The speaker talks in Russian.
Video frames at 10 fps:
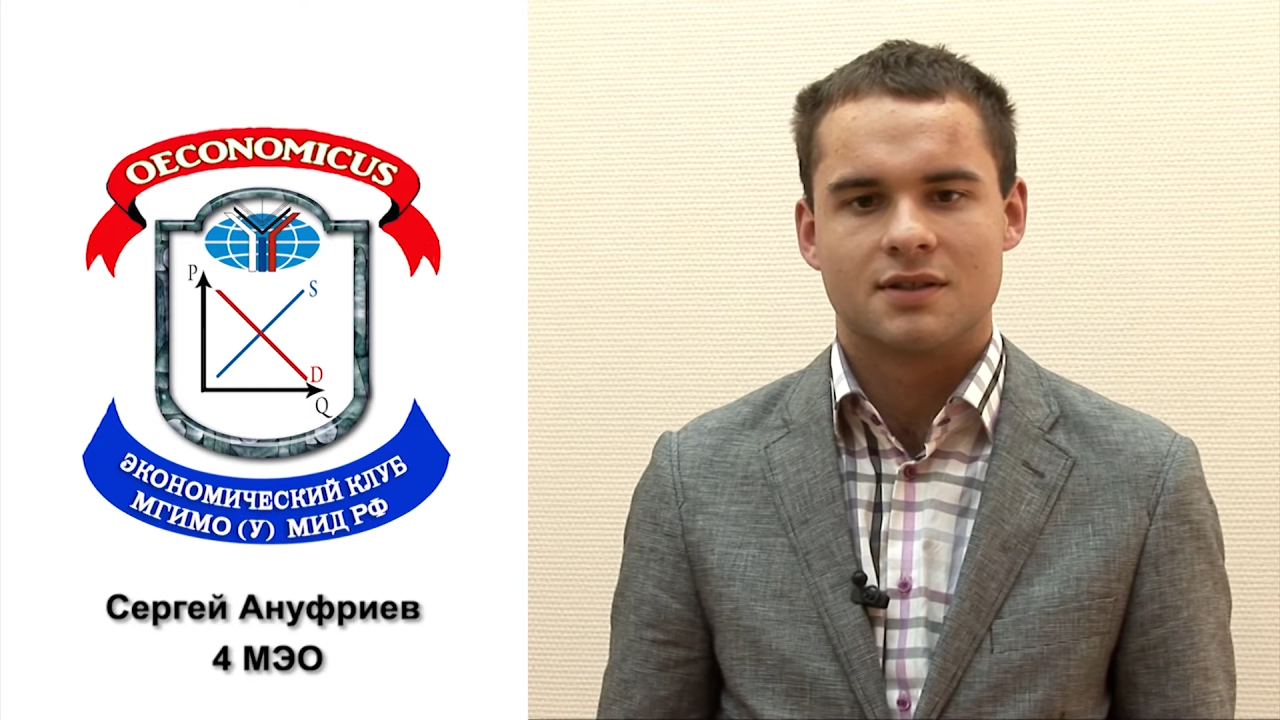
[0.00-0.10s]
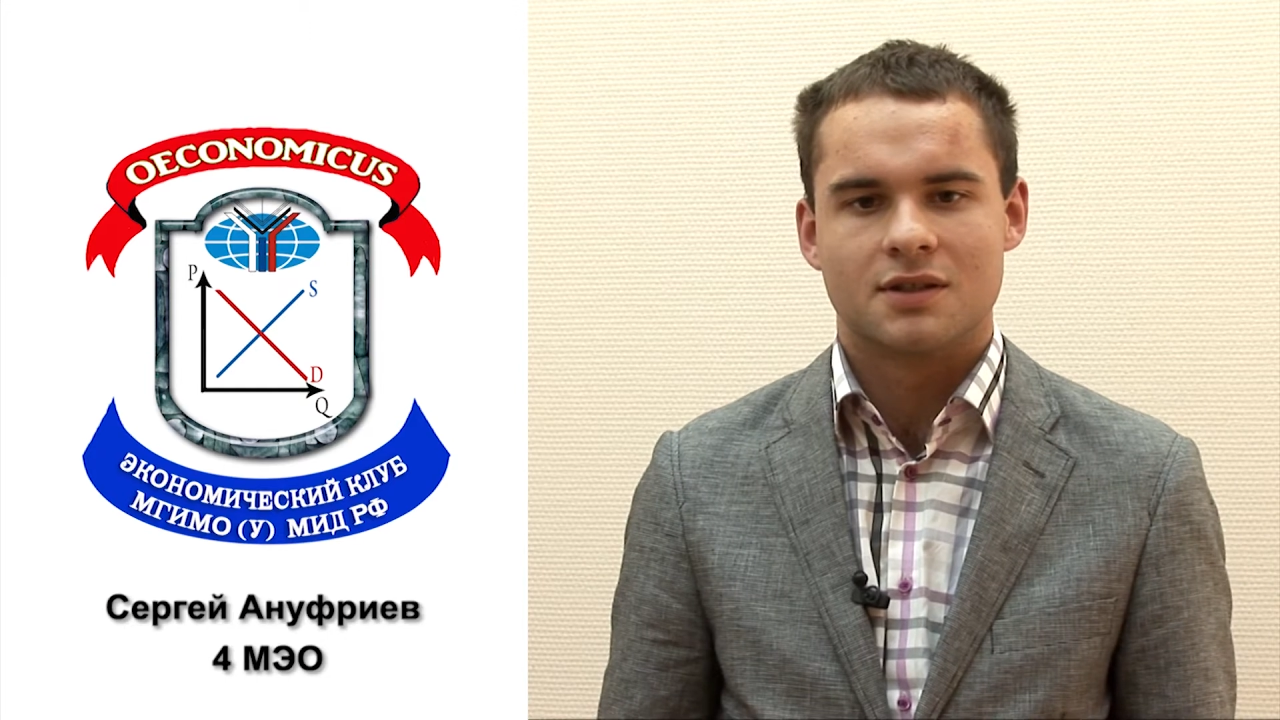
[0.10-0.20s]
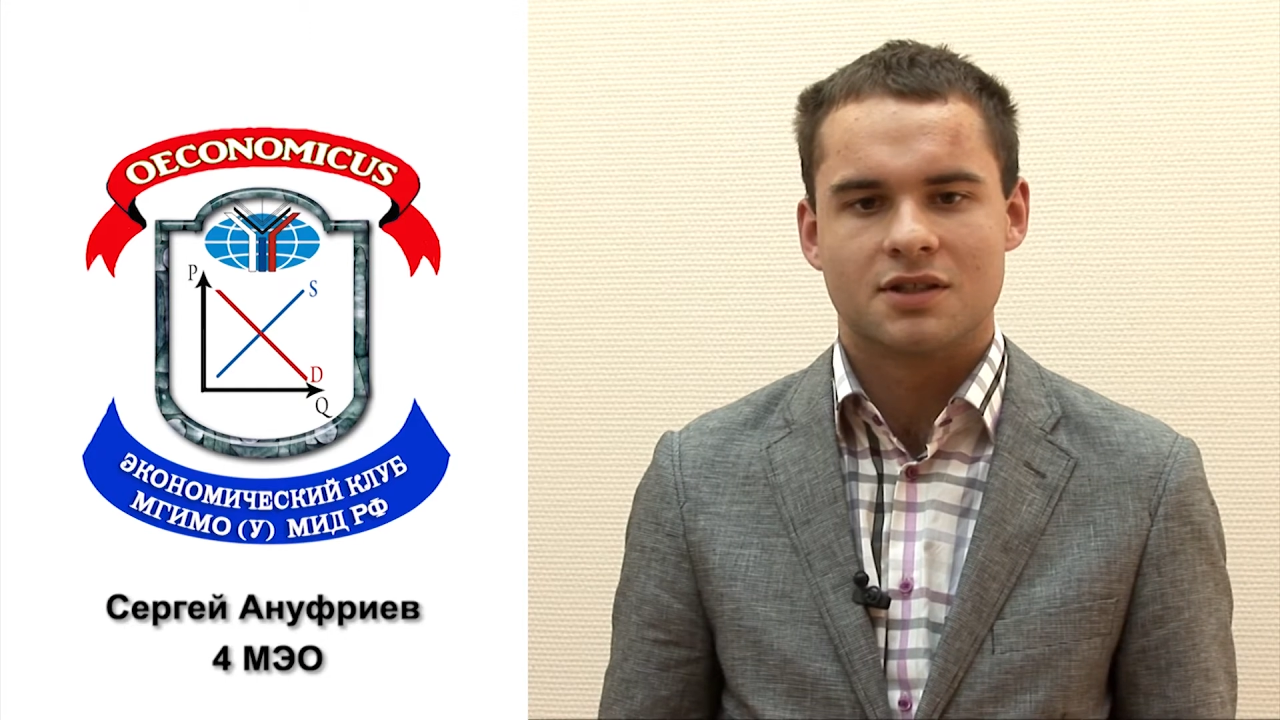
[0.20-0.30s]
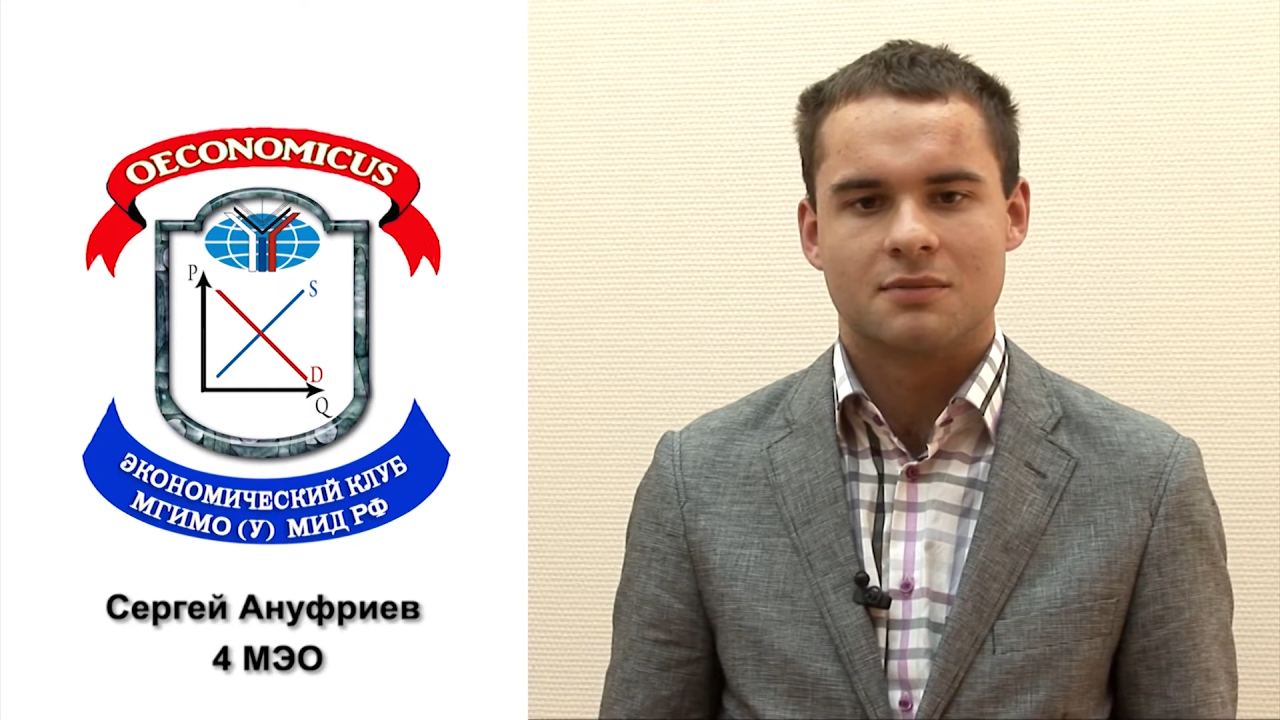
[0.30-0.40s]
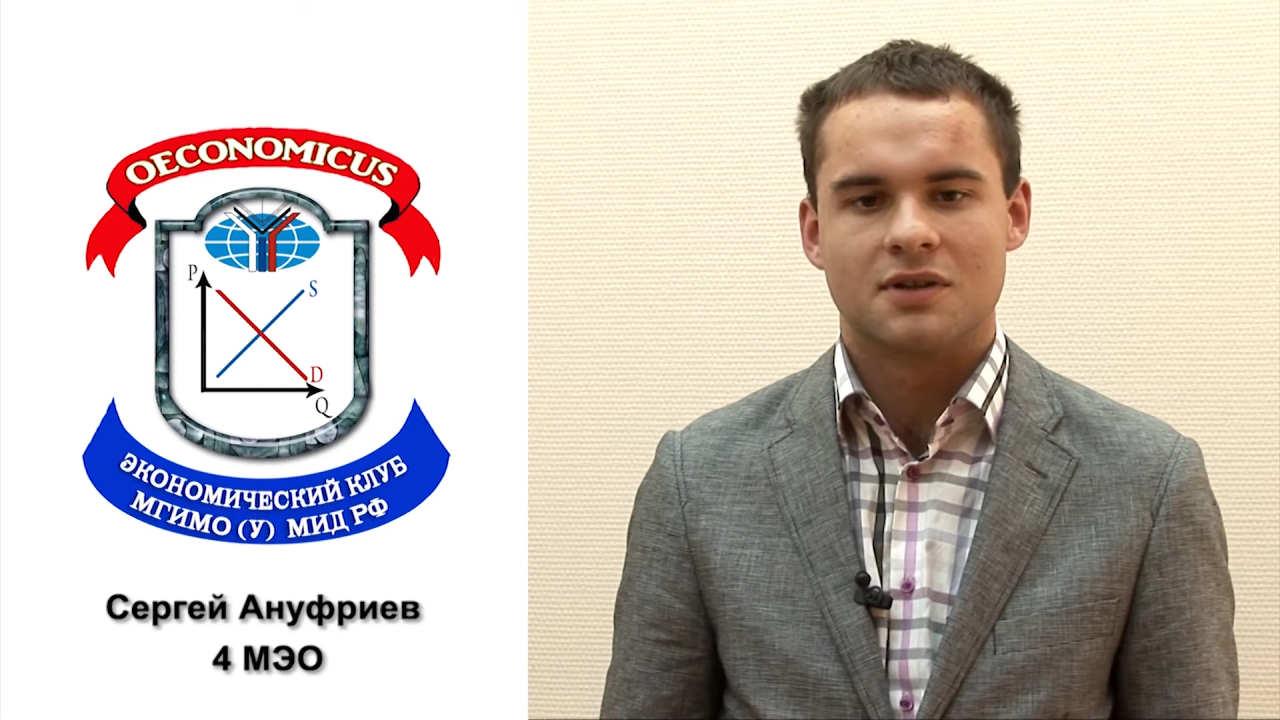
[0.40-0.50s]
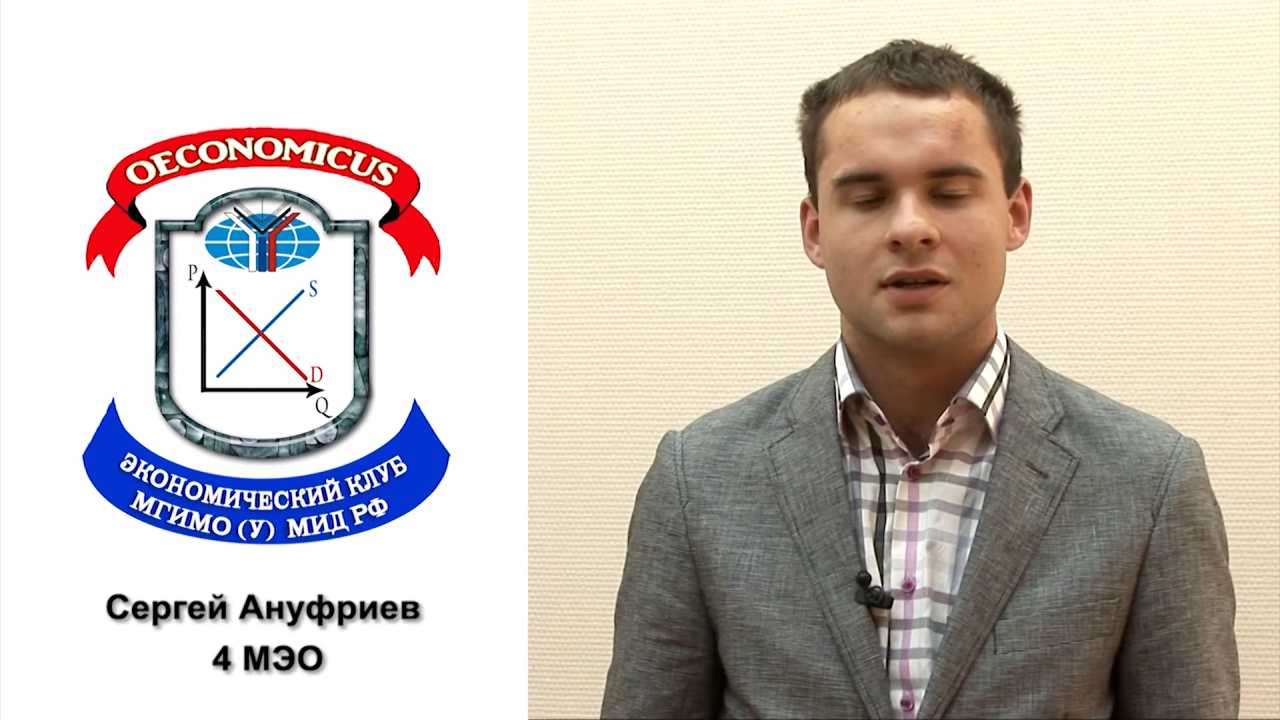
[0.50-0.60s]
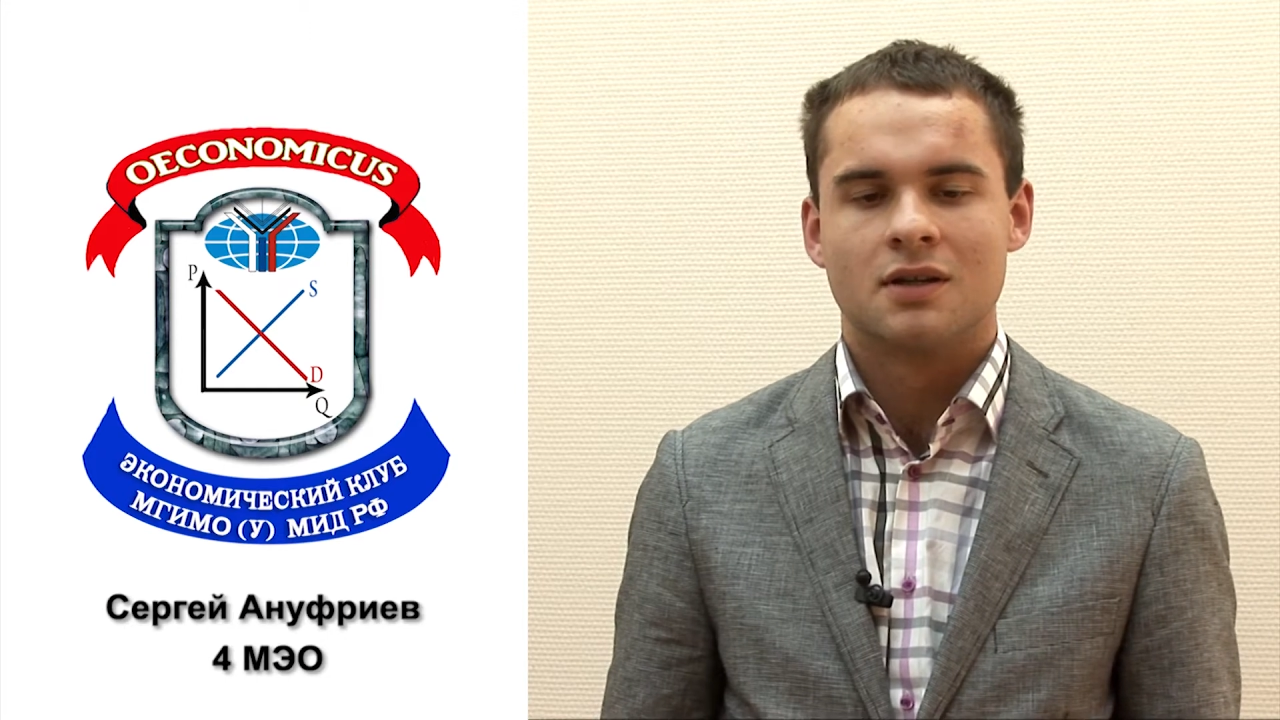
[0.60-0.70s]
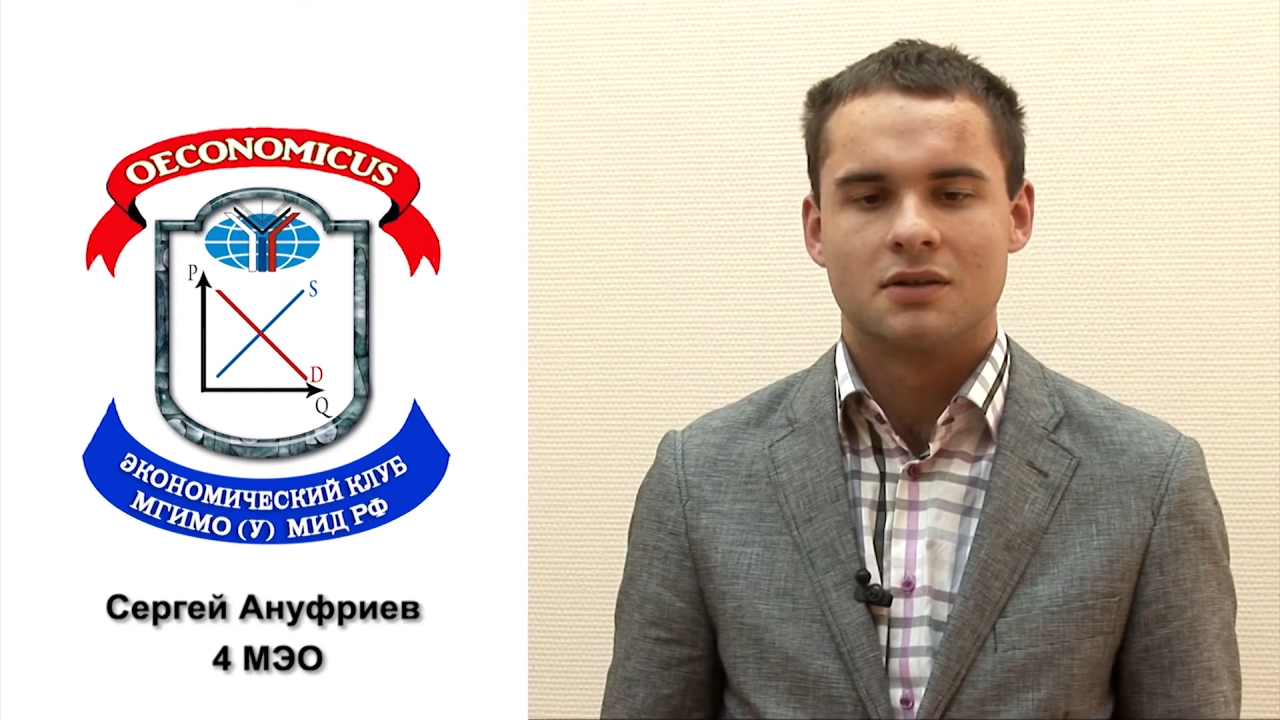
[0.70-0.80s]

с нашими